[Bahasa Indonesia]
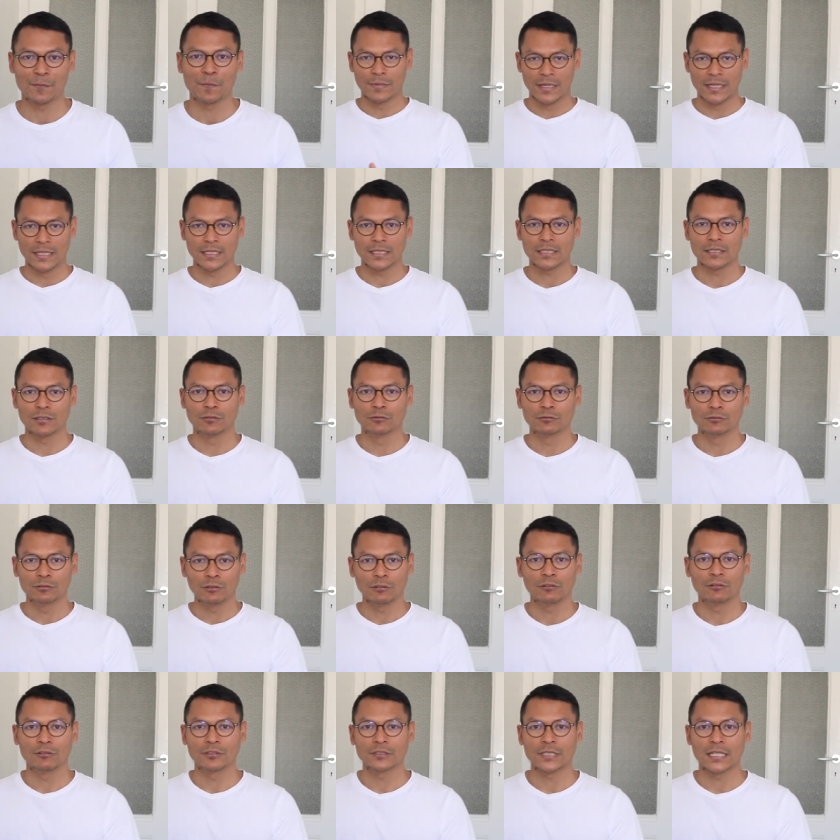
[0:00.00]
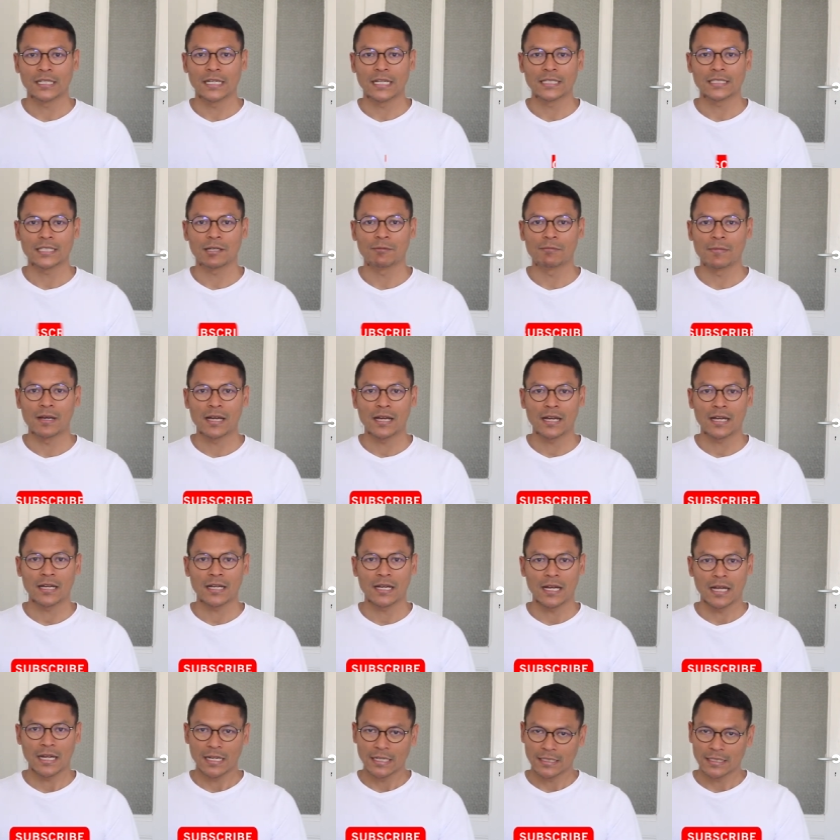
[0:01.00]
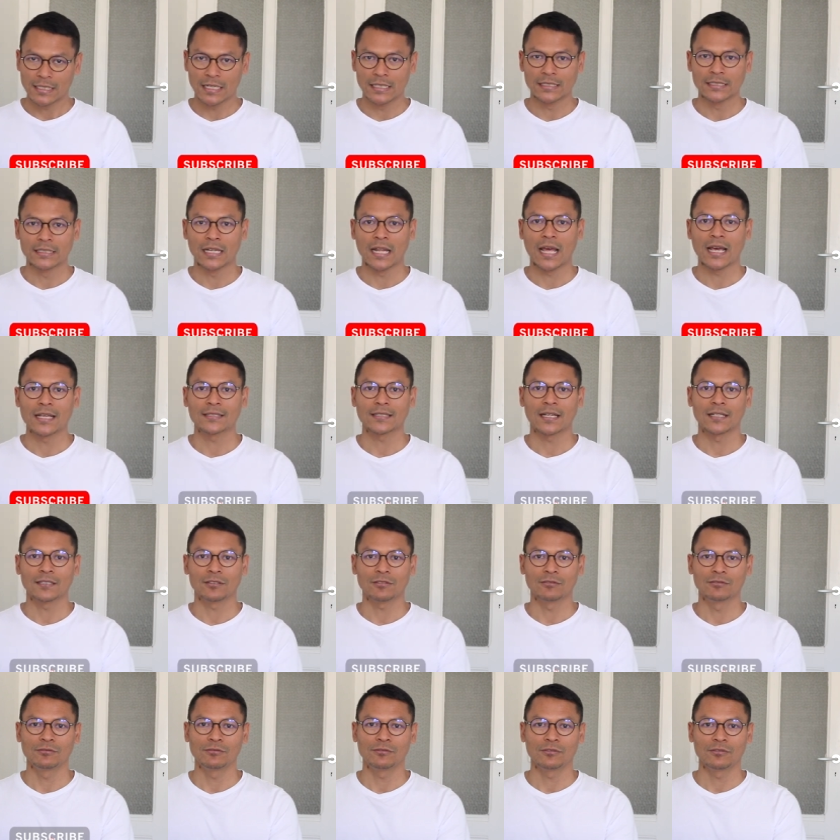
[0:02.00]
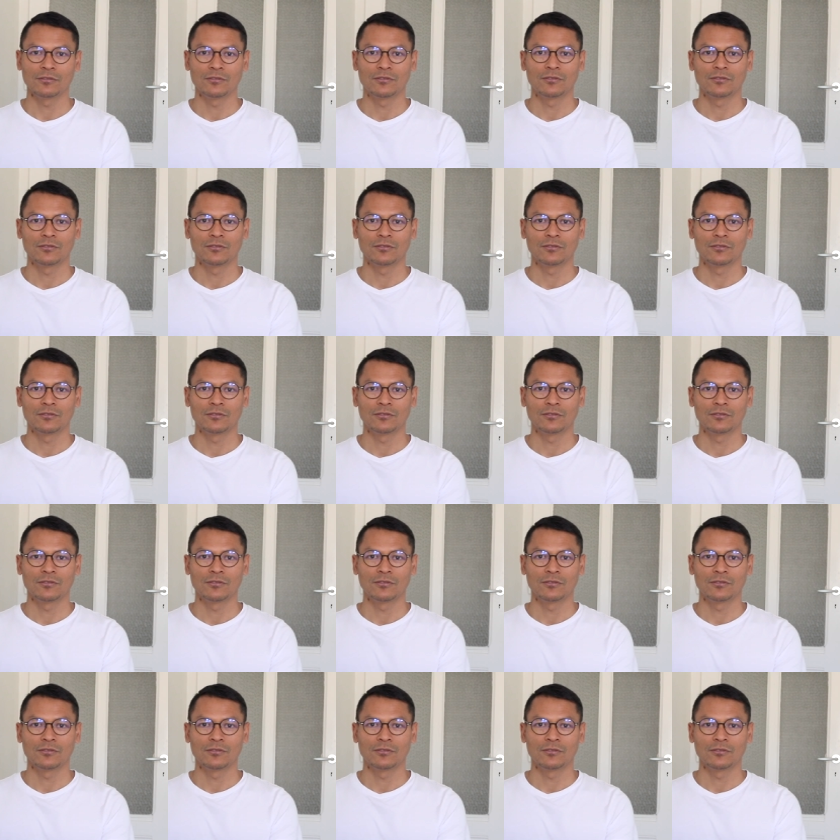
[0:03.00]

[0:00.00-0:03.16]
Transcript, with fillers: Baik, untuk lulusan SMA dan S1 uh,